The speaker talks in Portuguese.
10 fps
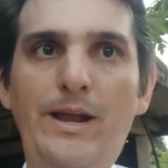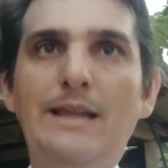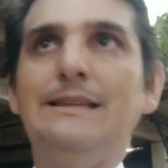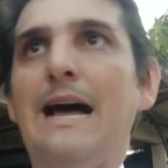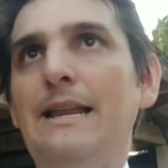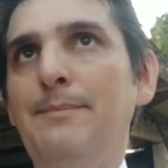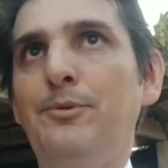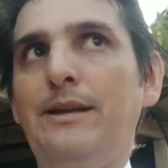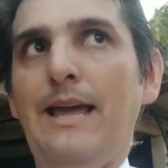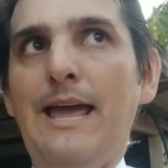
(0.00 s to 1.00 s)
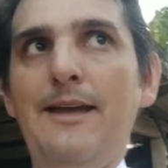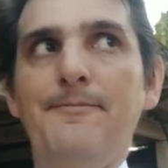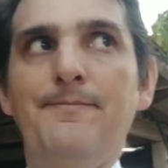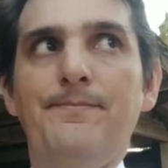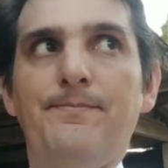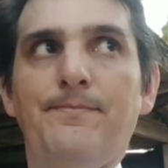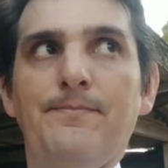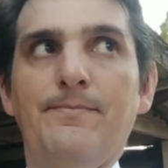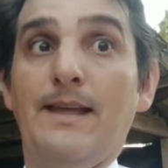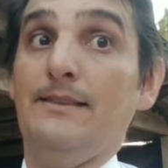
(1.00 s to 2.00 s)
ele está ali porque
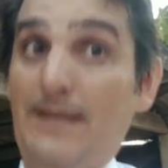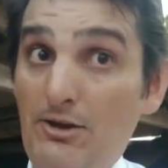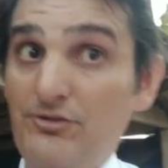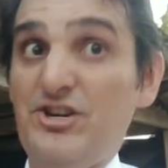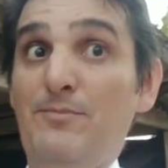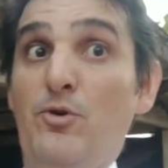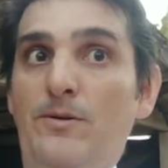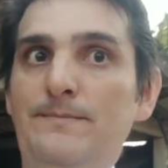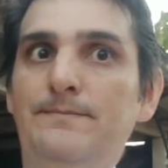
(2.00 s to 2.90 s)
Deus chamou.